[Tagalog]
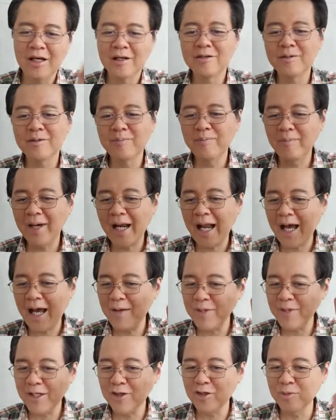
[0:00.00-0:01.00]
Kung
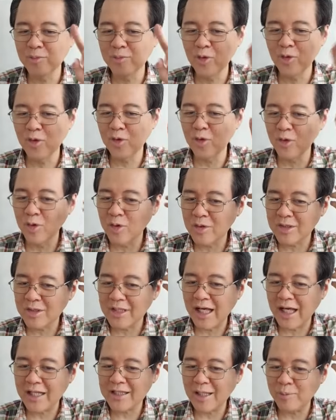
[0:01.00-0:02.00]
marami
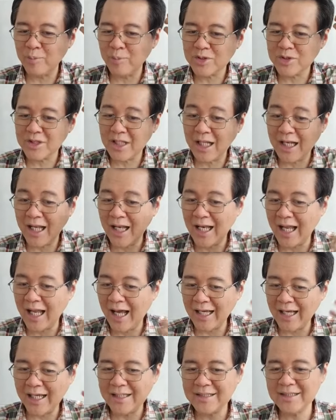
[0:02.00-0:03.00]
kumukulot na tapos
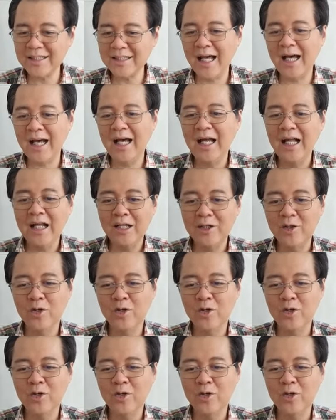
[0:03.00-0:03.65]
nalalagas na,